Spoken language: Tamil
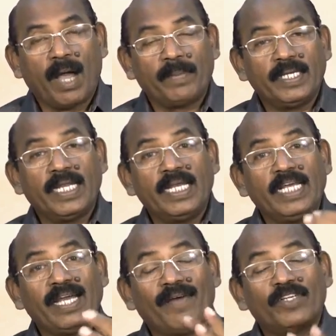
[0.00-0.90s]
அப்ப
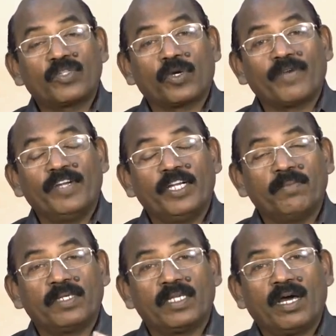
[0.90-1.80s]
என்னை அவன் தொட
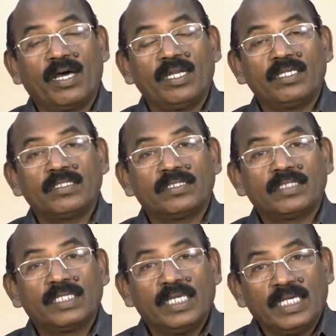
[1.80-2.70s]
வேண்டும் என்றால்
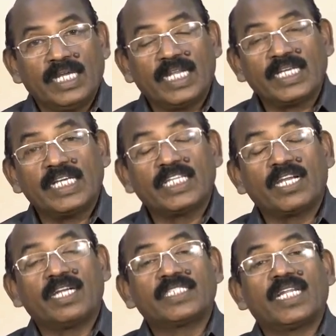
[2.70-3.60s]
எனக்கு
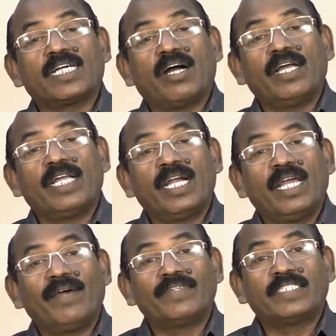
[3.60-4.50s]
எதிரான சில
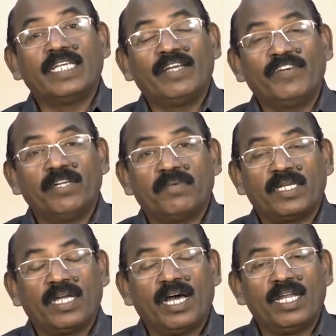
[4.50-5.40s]
காரியங்களை அவன் செய்ய வேண்டும்
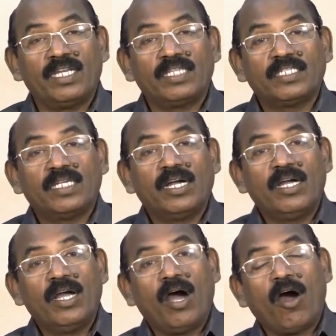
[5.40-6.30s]
என்றால்
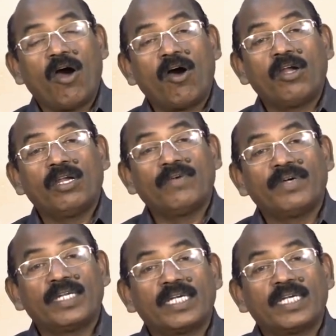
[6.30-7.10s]
ஆண்டவர்